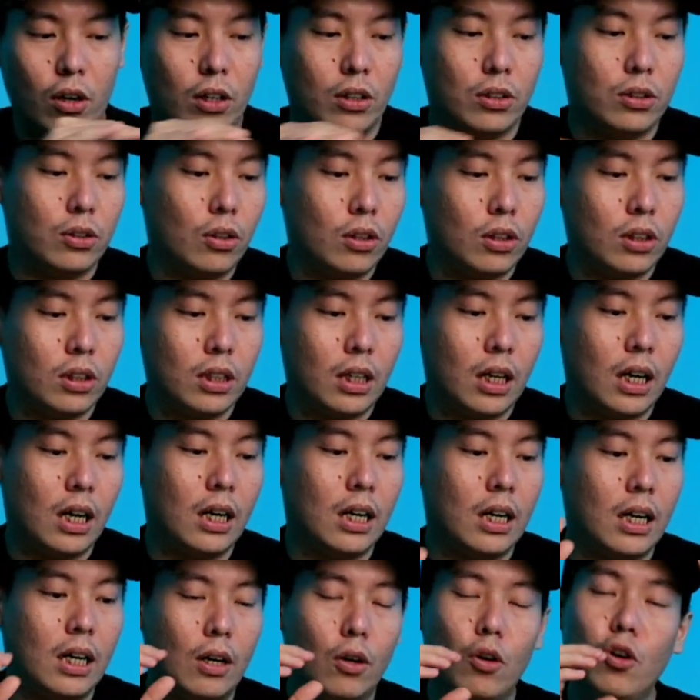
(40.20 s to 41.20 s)

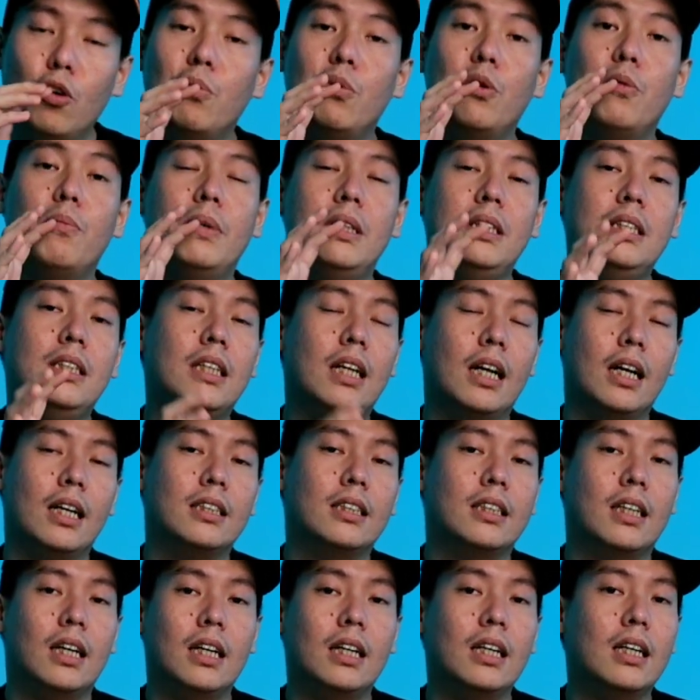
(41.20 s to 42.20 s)
horizontal. Nah, gue mau
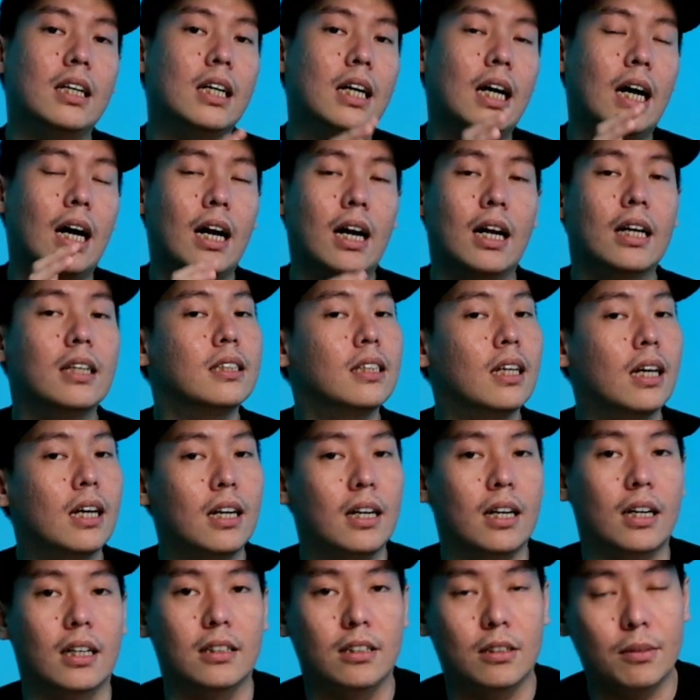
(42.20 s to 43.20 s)
menjelaskan ke arah
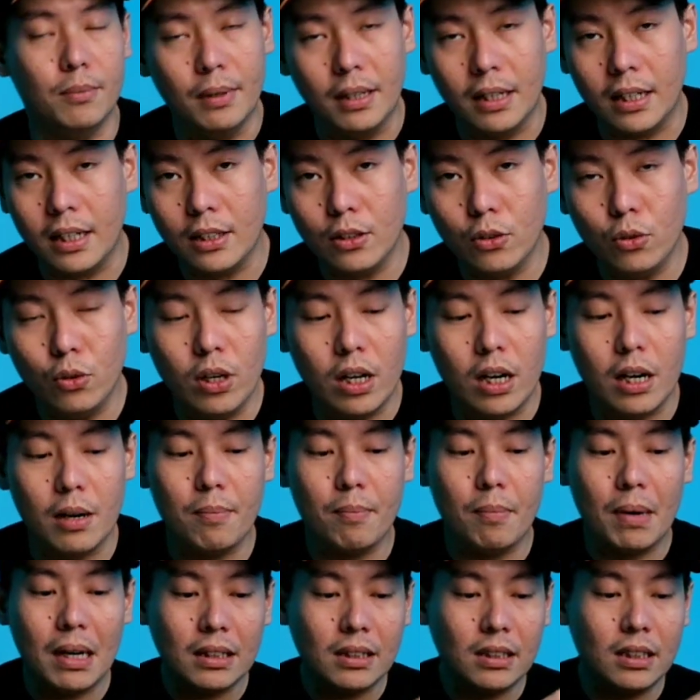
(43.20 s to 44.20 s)
sana. Sebenarnya itu dari
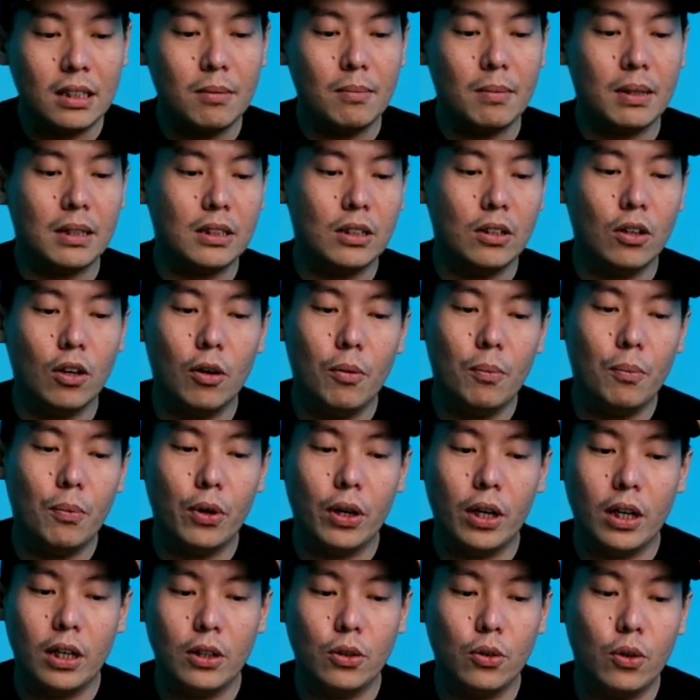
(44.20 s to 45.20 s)
masing-masing
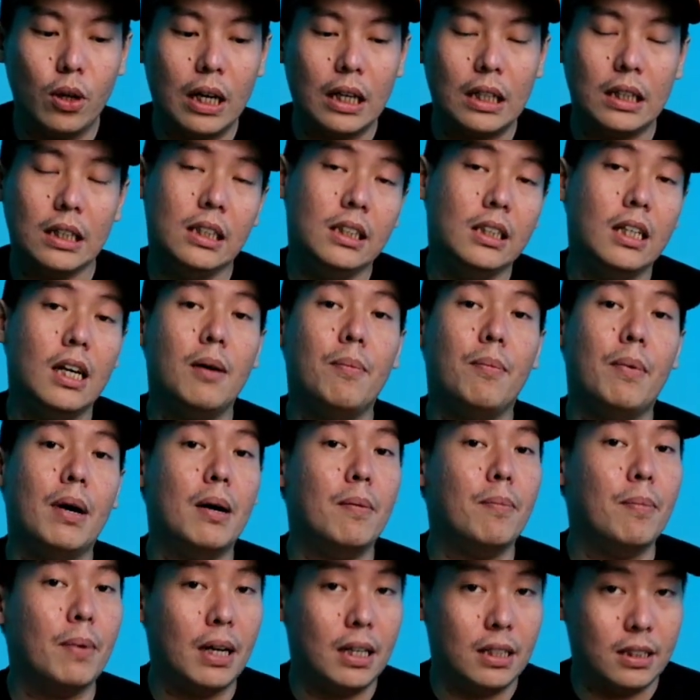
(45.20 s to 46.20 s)
komponen itu artinya
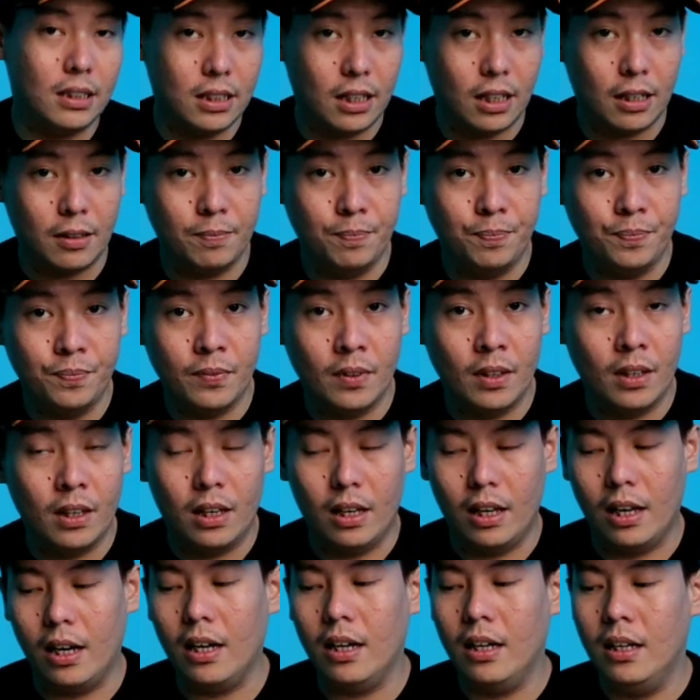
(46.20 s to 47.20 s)
apa-apa aja.
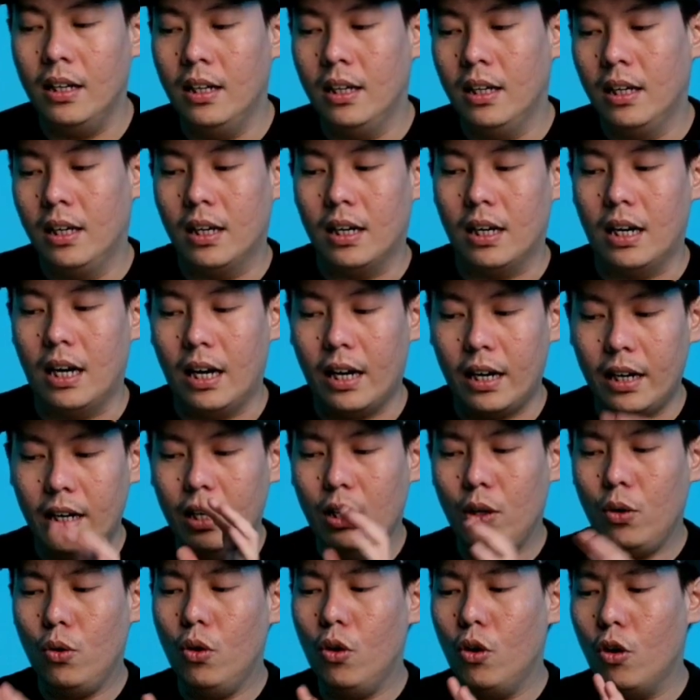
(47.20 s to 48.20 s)
Ya. Nah, hari
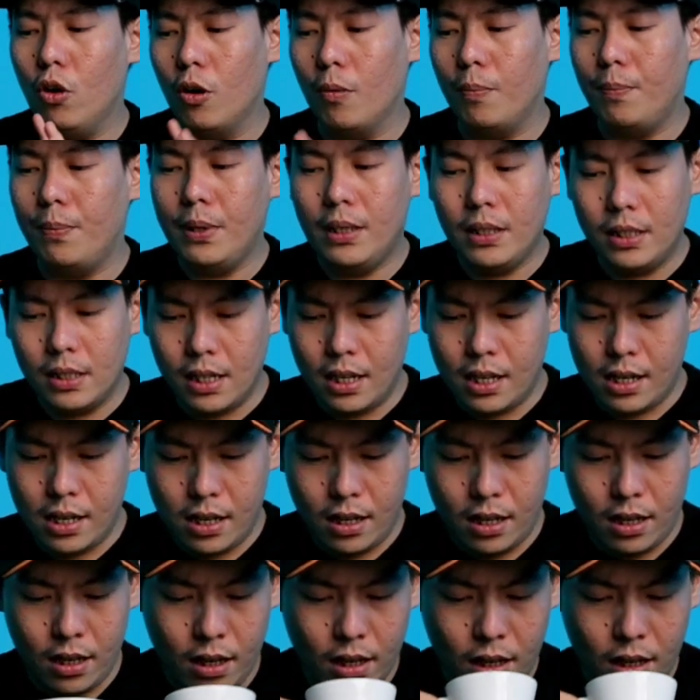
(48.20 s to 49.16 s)
ini gue ngopinya